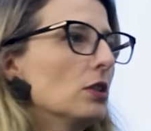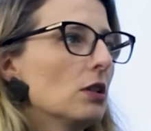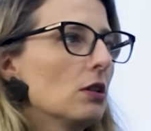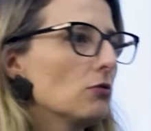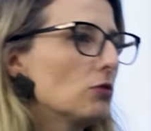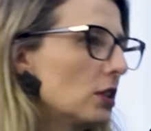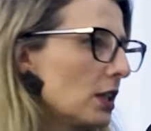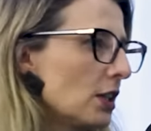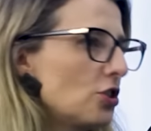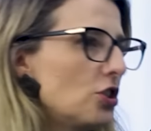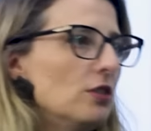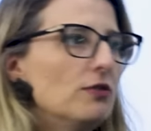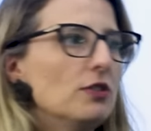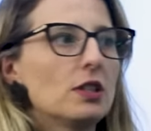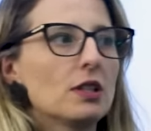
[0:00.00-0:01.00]
dando
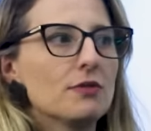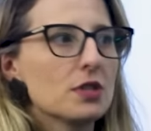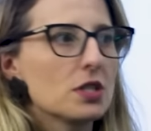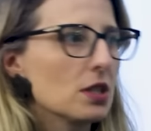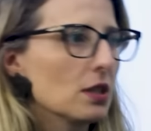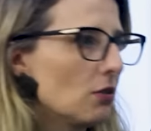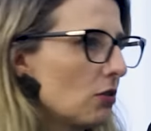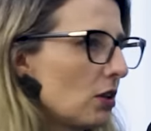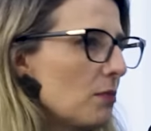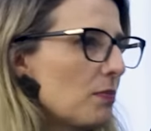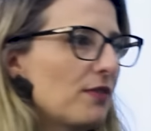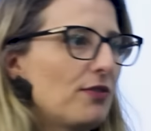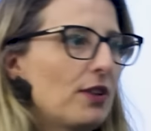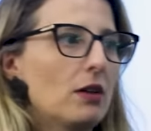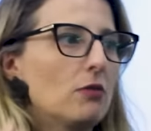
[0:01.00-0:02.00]
alternativa, entrevistando alguém
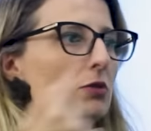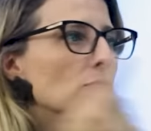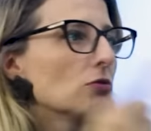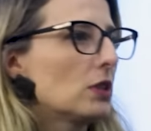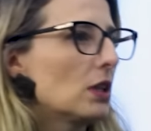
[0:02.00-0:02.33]
para falar quanto